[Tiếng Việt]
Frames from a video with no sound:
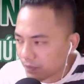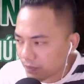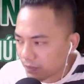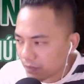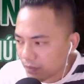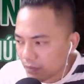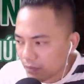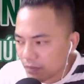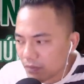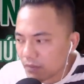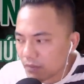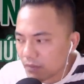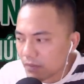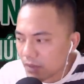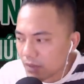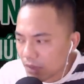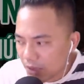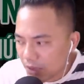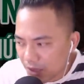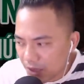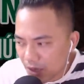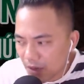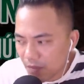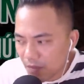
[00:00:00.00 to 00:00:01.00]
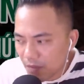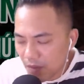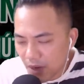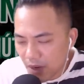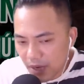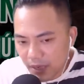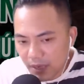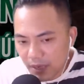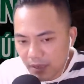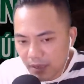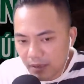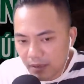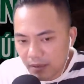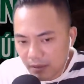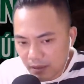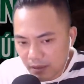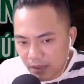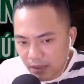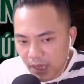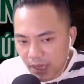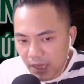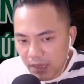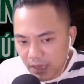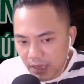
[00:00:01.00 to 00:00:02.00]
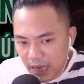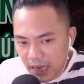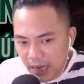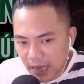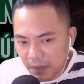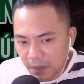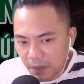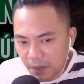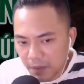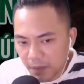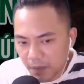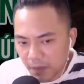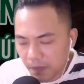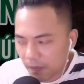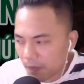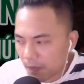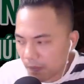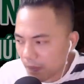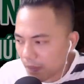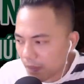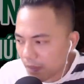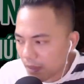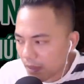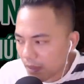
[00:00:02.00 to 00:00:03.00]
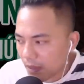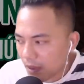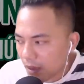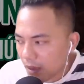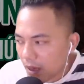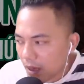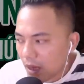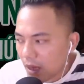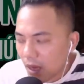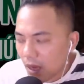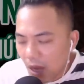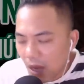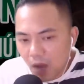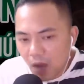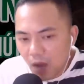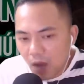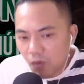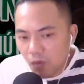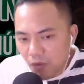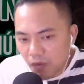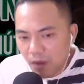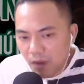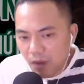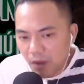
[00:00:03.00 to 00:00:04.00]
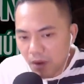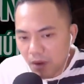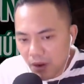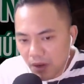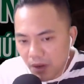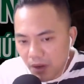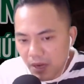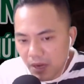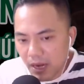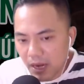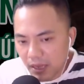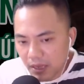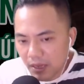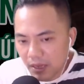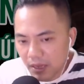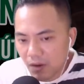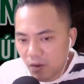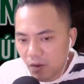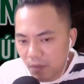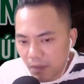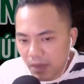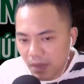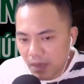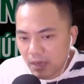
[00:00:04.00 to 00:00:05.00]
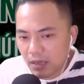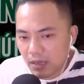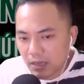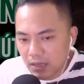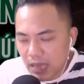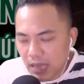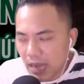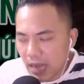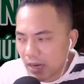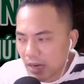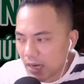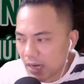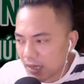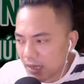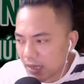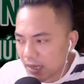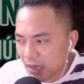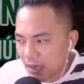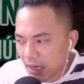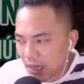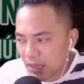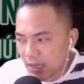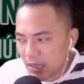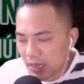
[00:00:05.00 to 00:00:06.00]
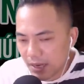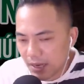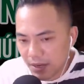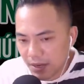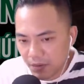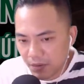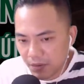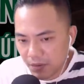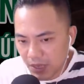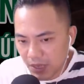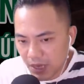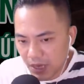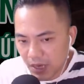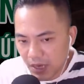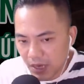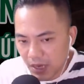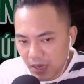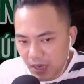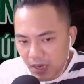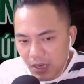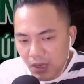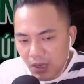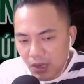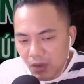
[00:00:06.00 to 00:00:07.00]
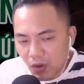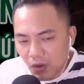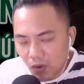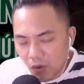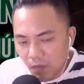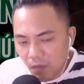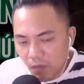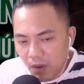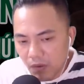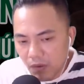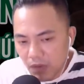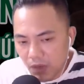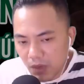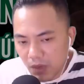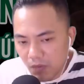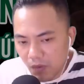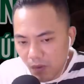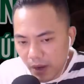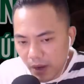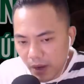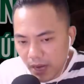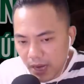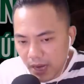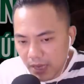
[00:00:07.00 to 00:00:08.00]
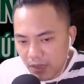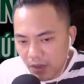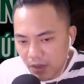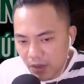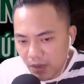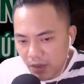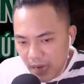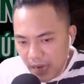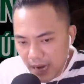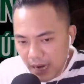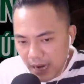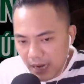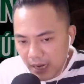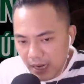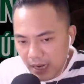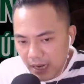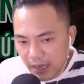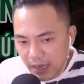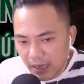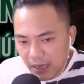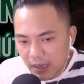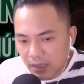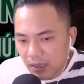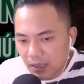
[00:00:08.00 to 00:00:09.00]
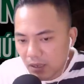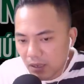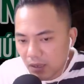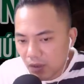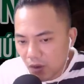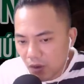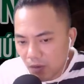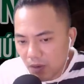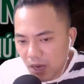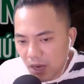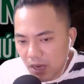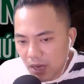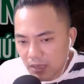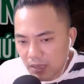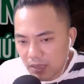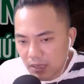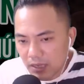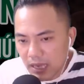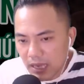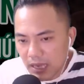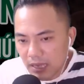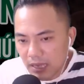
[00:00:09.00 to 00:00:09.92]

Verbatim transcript: Chương mười. Thiên nhãn. Ông cụ Phong nói đến đây thì đôi mắt sáng lên như nghĩ ra điều gì. Cụ mau chóng quay lại trong nhà. Lúc ở gian giữa,